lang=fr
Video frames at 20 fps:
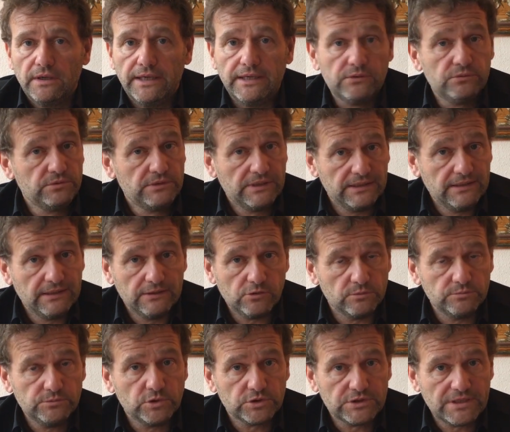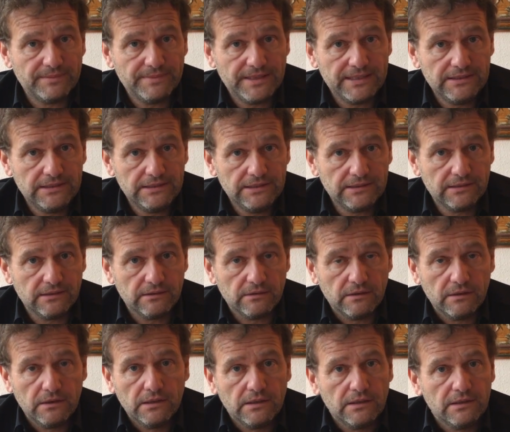écouter des tambours chamaniques,
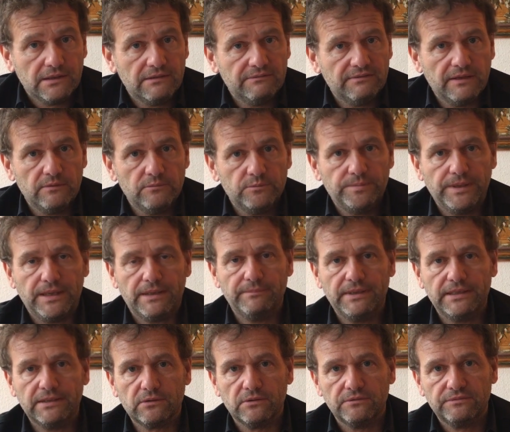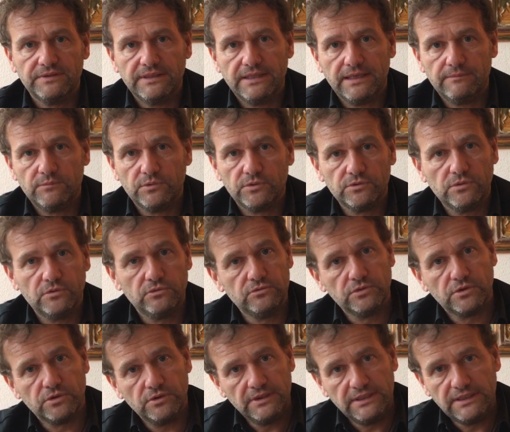qui va nous permettre finalement de
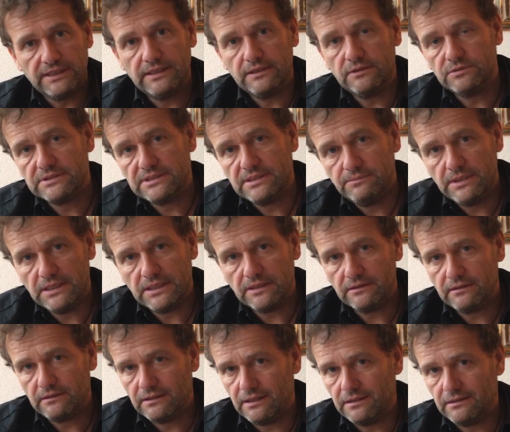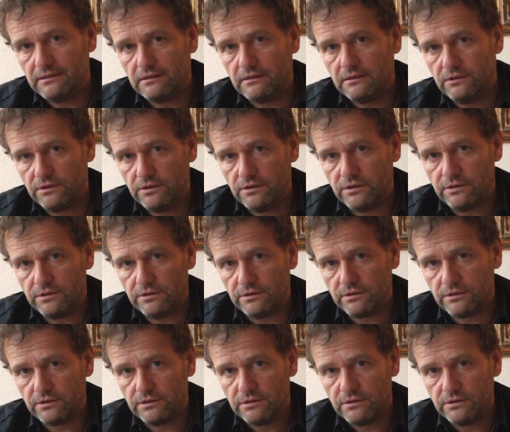nous relier aussi bien tête,
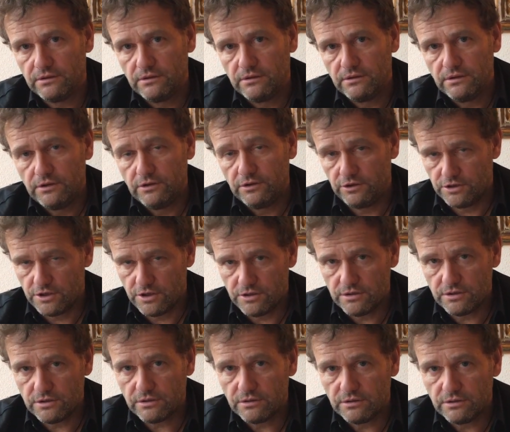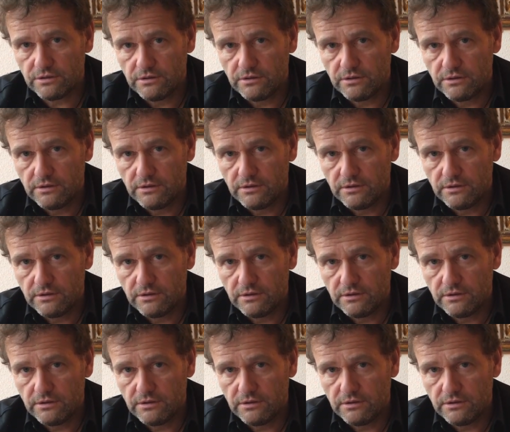cœur, corps